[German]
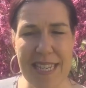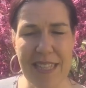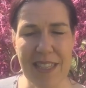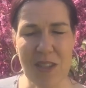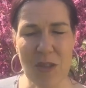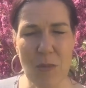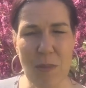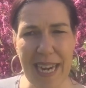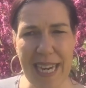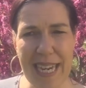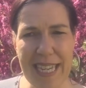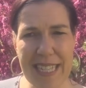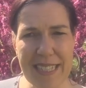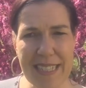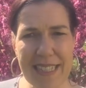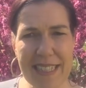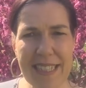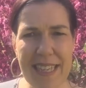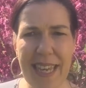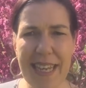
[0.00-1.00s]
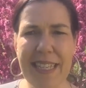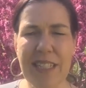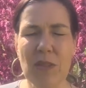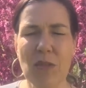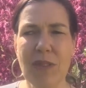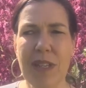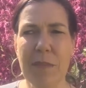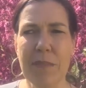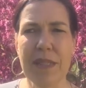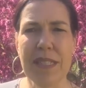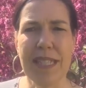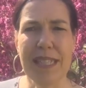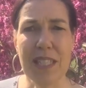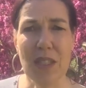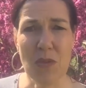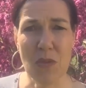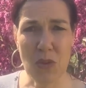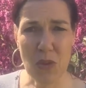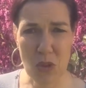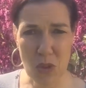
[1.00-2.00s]
Zum einen zeigst du damit,
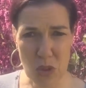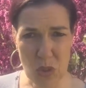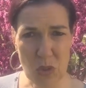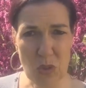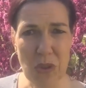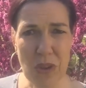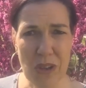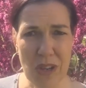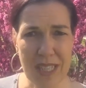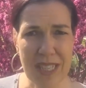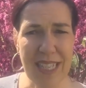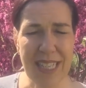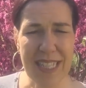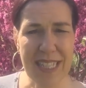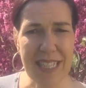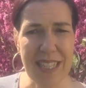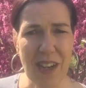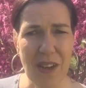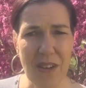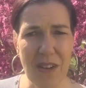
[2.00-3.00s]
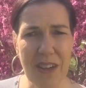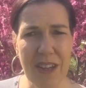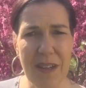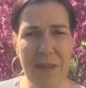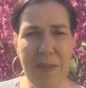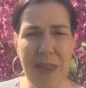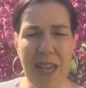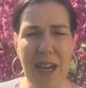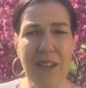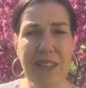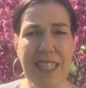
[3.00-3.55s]
dass du schon zugehört hast auch ja,